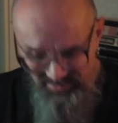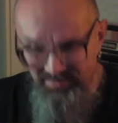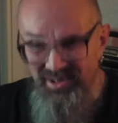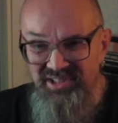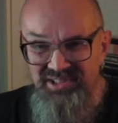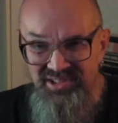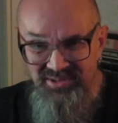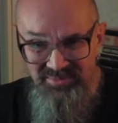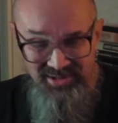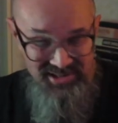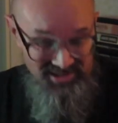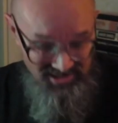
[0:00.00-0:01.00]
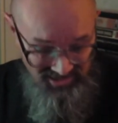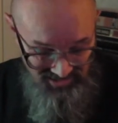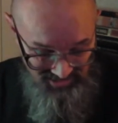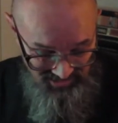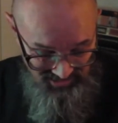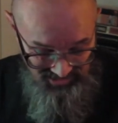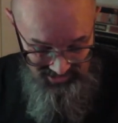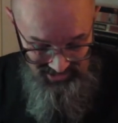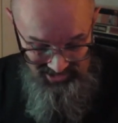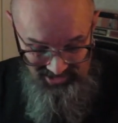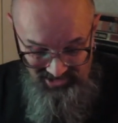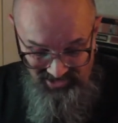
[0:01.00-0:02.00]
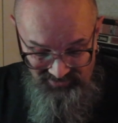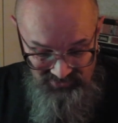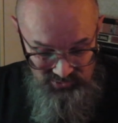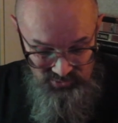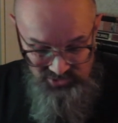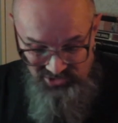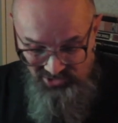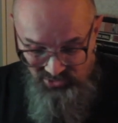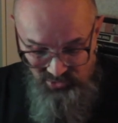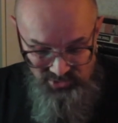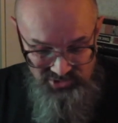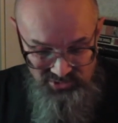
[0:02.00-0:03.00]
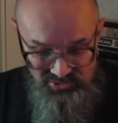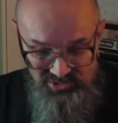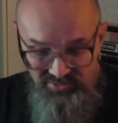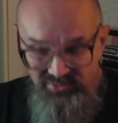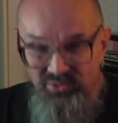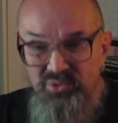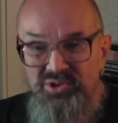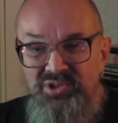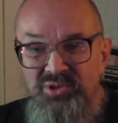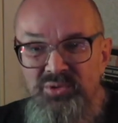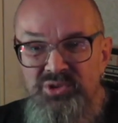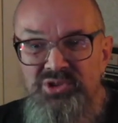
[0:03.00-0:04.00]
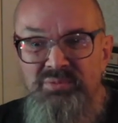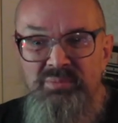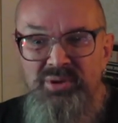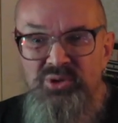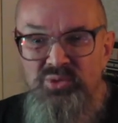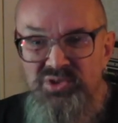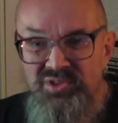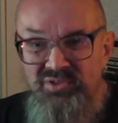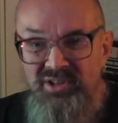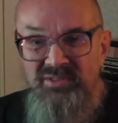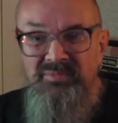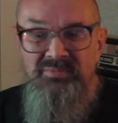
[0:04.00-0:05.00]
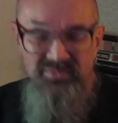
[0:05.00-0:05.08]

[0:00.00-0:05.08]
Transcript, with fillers: ним, простите меня. Очень точно, очень вкусно, очень блюзово